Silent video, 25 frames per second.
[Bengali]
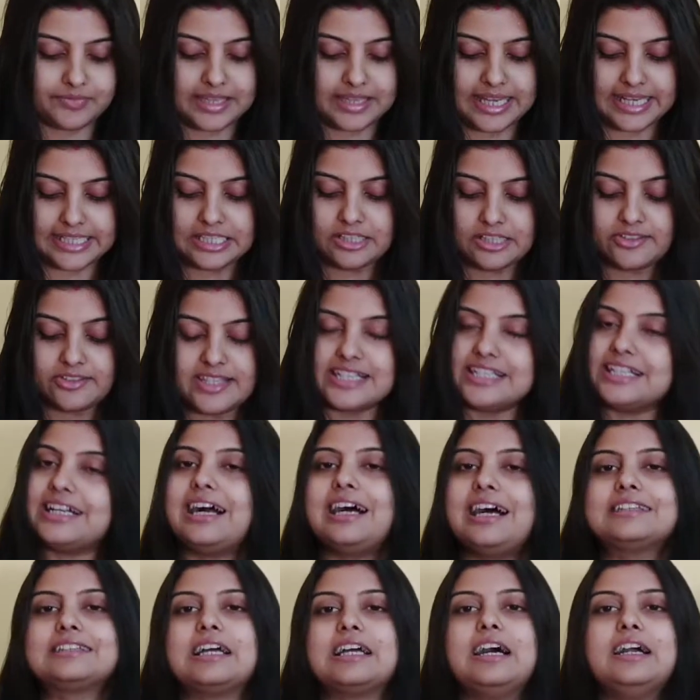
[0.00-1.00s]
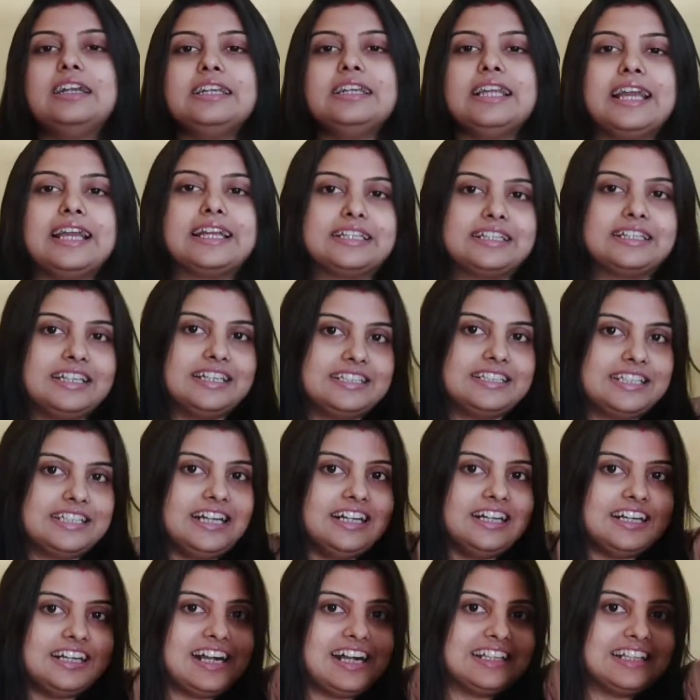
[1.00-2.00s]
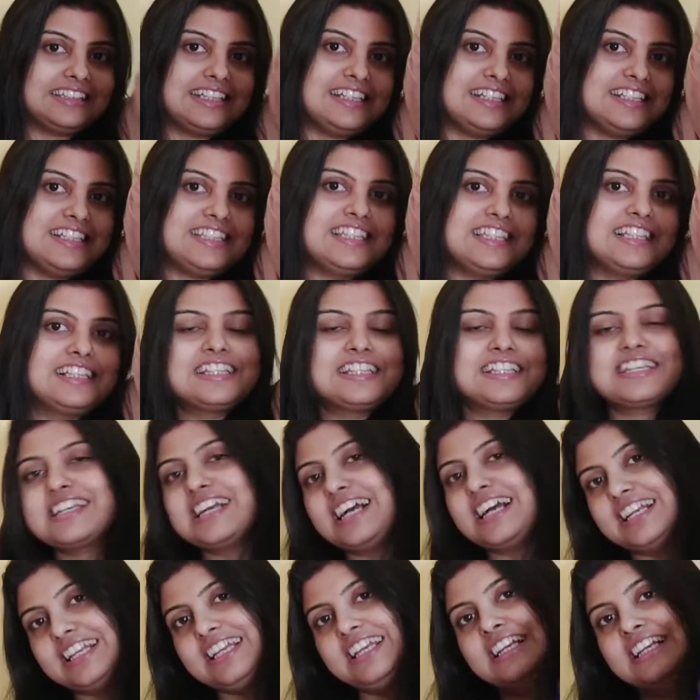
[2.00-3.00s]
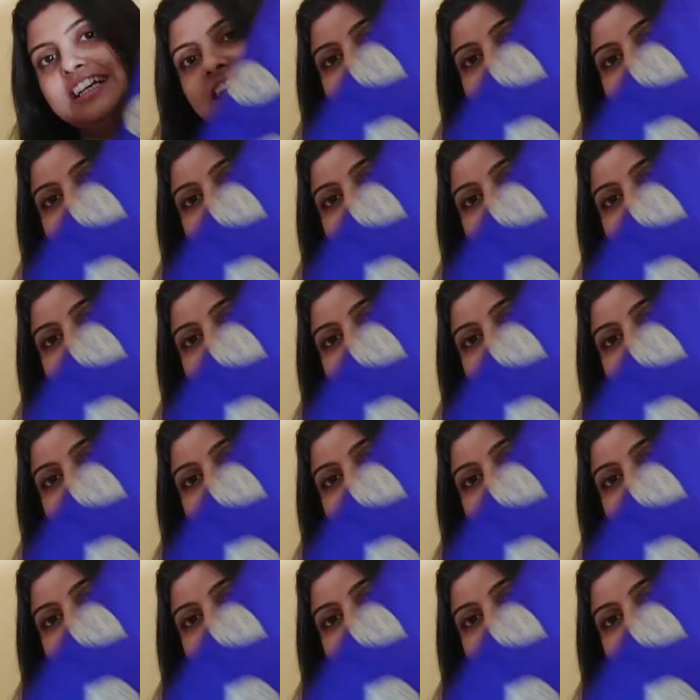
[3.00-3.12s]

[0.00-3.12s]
এটা হচ্ছে কাতান একটা এটা কাতান সিল্ক শাড়ি